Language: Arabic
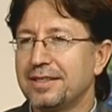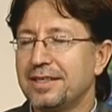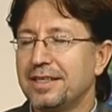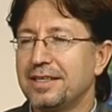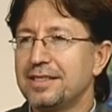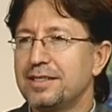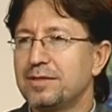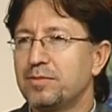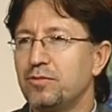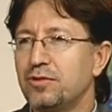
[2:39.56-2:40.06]

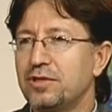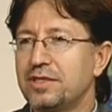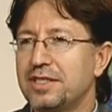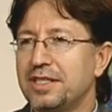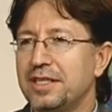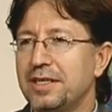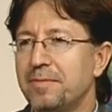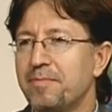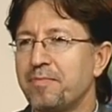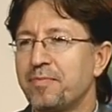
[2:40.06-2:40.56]
رئيس
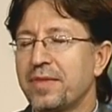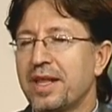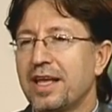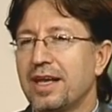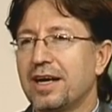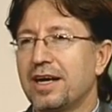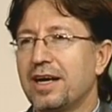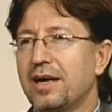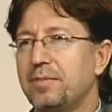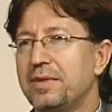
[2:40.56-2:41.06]
مرسي
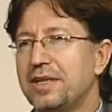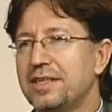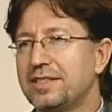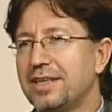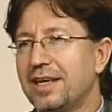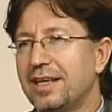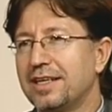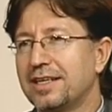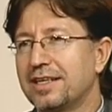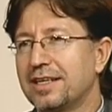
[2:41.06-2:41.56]
قبل
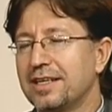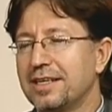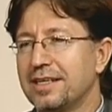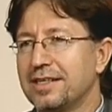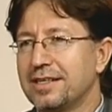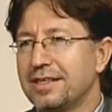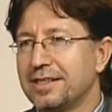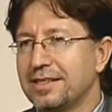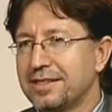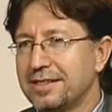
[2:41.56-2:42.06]
ذلك
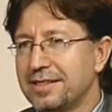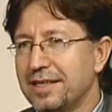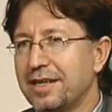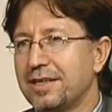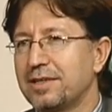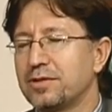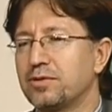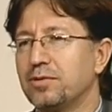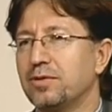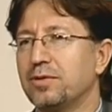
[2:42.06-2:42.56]
آه،
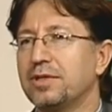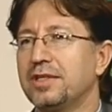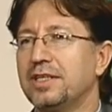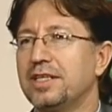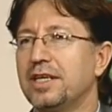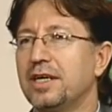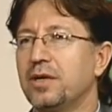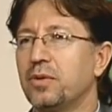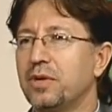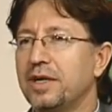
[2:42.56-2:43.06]
زار
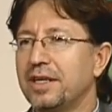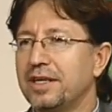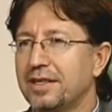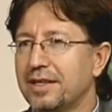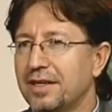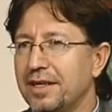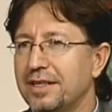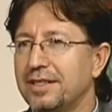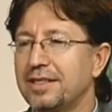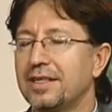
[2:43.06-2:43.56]
السعودية
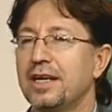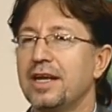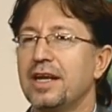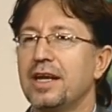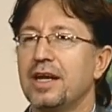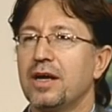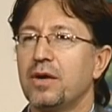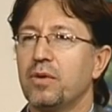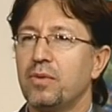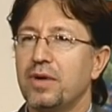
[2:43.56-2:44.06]
وإيران
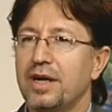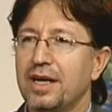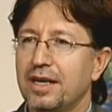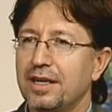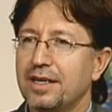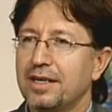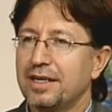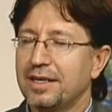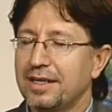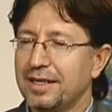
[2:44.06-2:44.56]

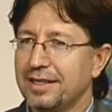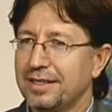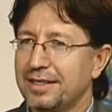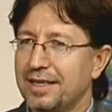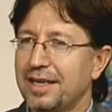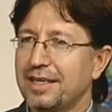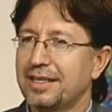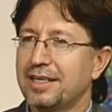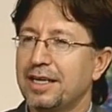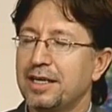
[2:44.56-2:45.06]
وألقى
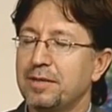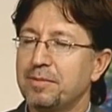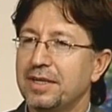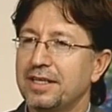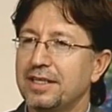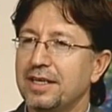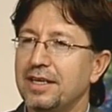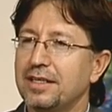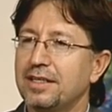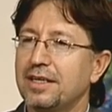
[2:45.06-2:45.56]
هناك
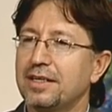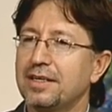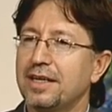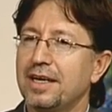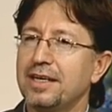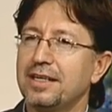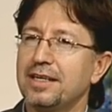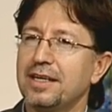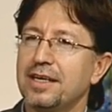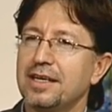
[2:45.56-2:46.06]
كلمات أيضا
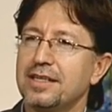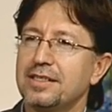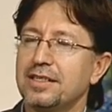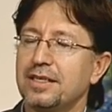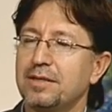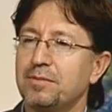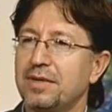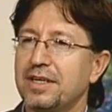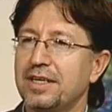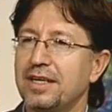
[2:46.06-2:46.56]
رأينا
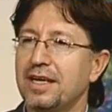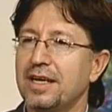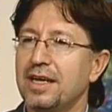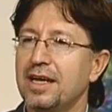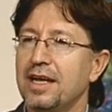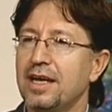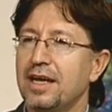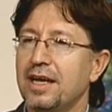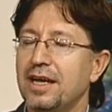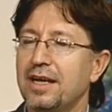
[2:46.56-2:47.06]
هذه المرة
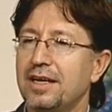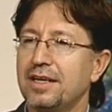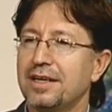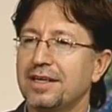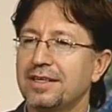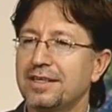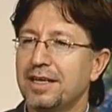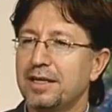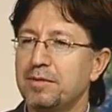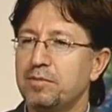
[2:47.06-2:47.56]

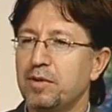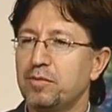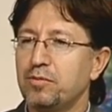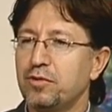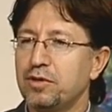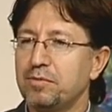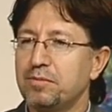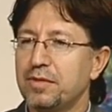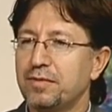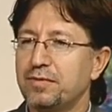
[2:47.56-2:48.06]
ألقى كلمة
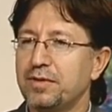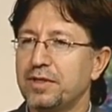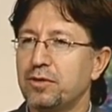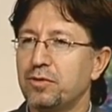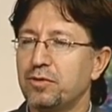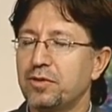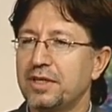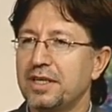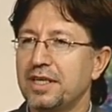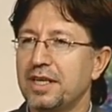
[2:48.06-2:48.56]
مهمة في
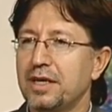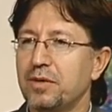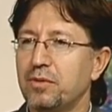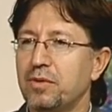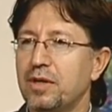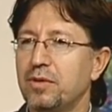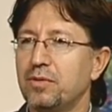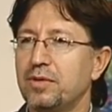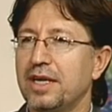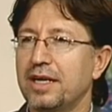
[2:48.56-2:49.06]
تركيا
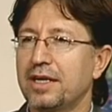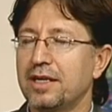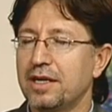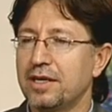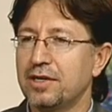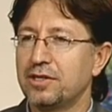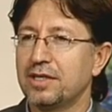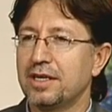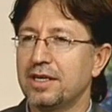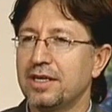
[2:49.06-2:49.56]
وهناك
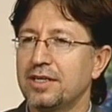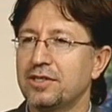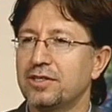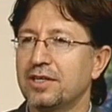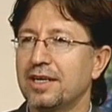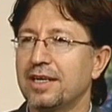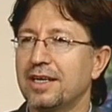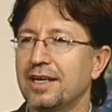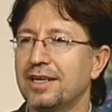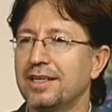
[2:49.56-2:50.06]

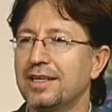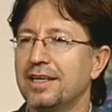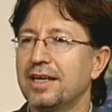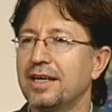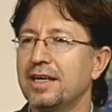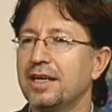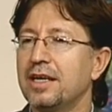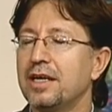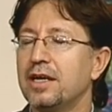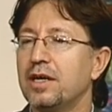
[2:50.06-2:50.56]
أشار
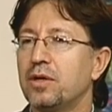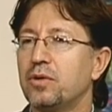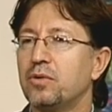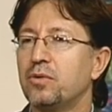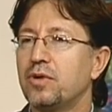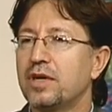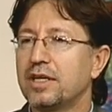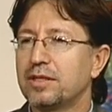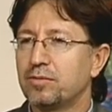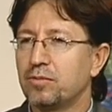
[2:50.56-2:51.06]
إلى
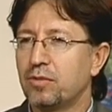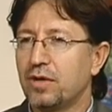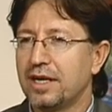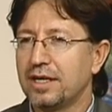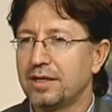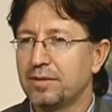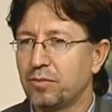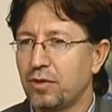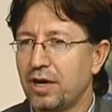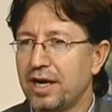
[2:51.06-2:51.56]
نقط
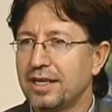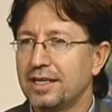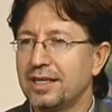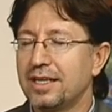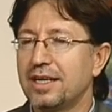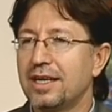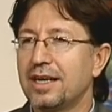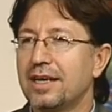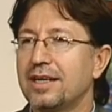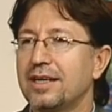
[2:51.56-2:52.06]

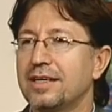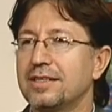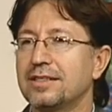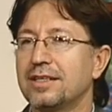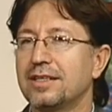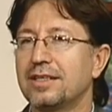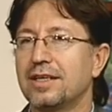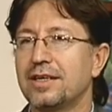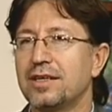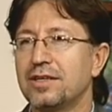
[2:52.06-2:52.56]
معينة
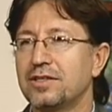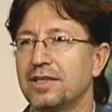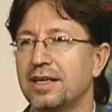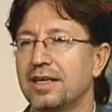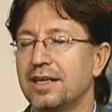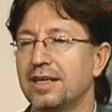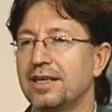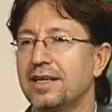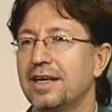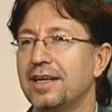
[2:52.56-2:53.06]
خاصة
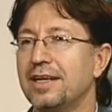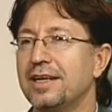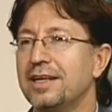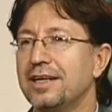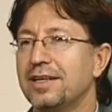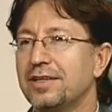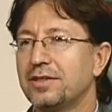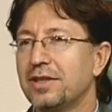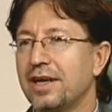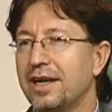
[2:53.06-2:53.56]
أشار إلى
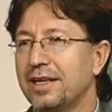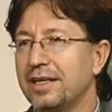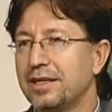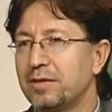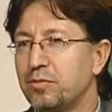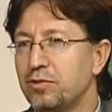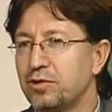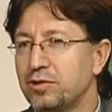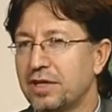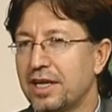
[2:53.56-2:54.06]

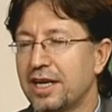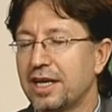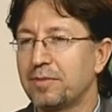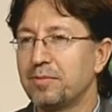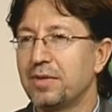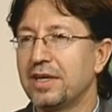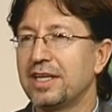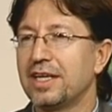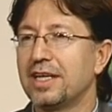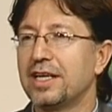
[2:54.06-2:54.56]
تاريخ مشترك
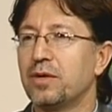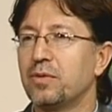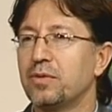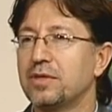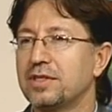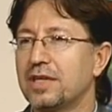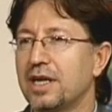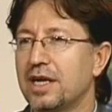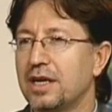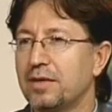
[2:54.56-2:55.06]
بيننا
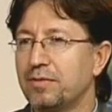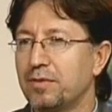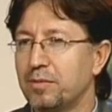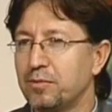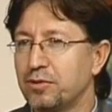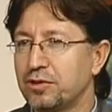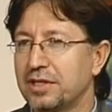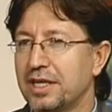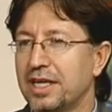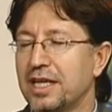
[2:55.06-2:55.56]
وثقافة
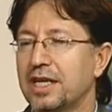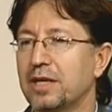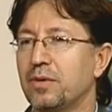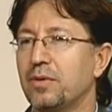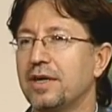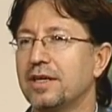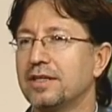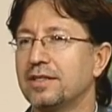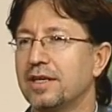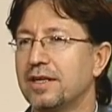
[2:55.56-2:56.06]
مشتركة
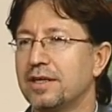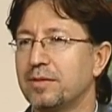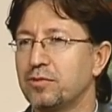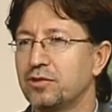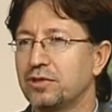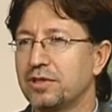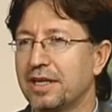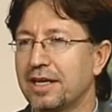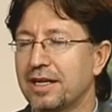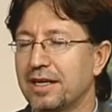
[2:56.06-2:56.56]
وحضارة
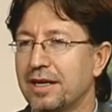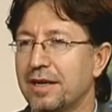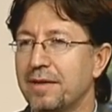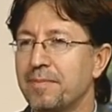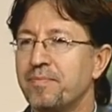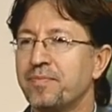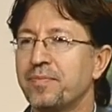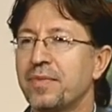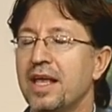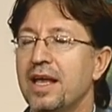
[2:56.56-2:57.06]
مشتركة
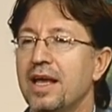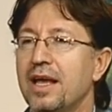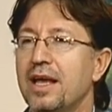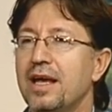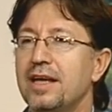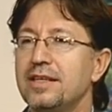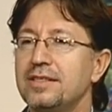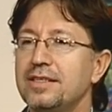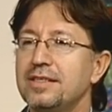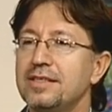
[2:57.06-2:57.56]

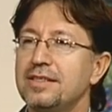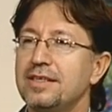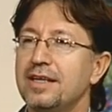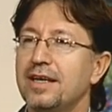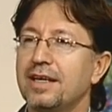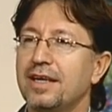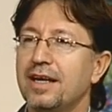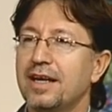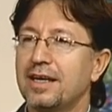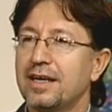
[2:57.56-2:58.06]
هذه
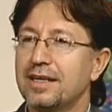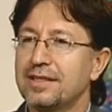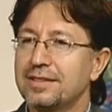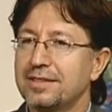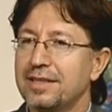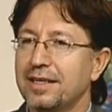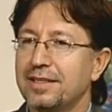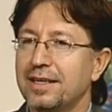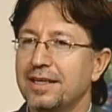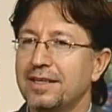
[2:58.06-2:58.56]
الزيارة
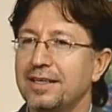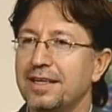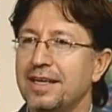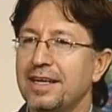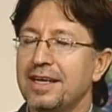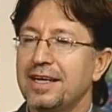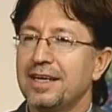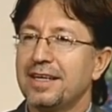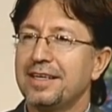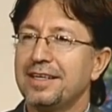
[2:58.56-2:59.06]
خاصة
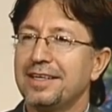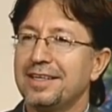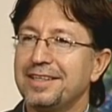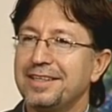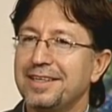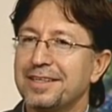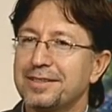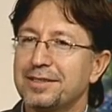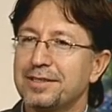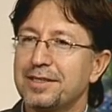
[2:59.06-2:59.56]
آه،
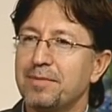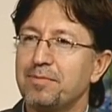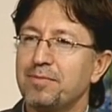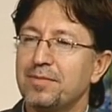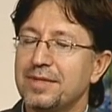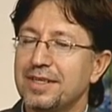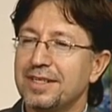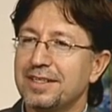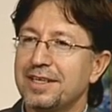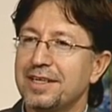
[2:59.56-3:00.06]

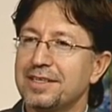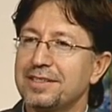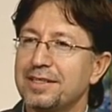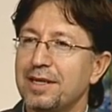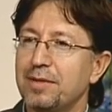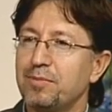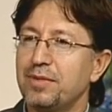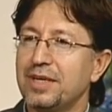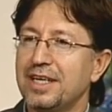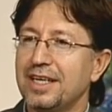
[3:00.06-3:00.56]
ينصب
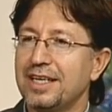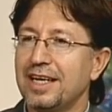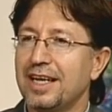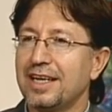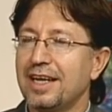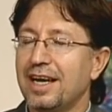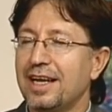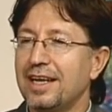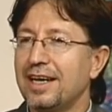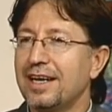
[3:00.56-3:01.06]
تنصب إلى
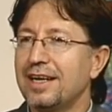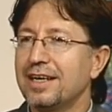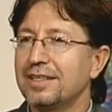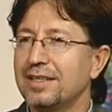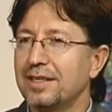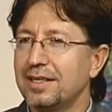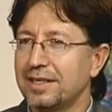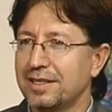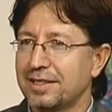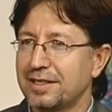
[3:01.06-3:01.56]

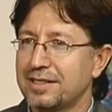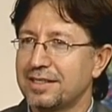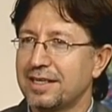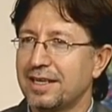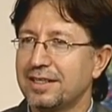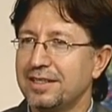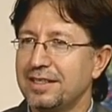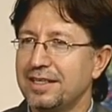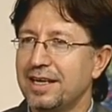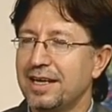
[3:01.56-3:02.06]
العلاقات
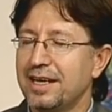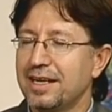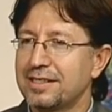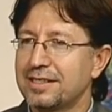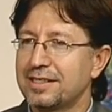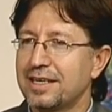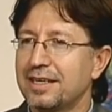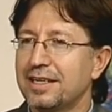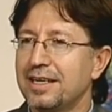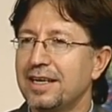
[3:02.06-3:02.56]
الاقتصادية
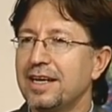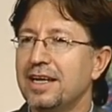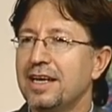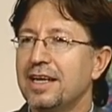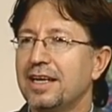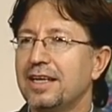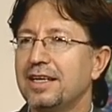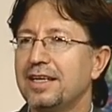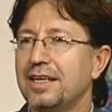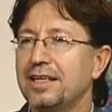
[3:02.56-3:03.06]
أكثر
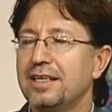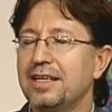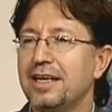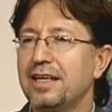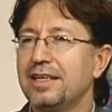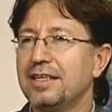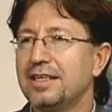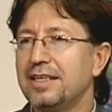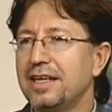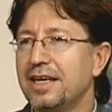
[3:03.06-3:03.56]
آه.
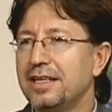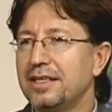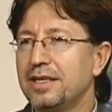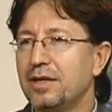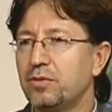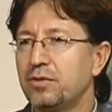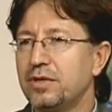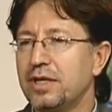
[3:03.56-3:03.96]
لأن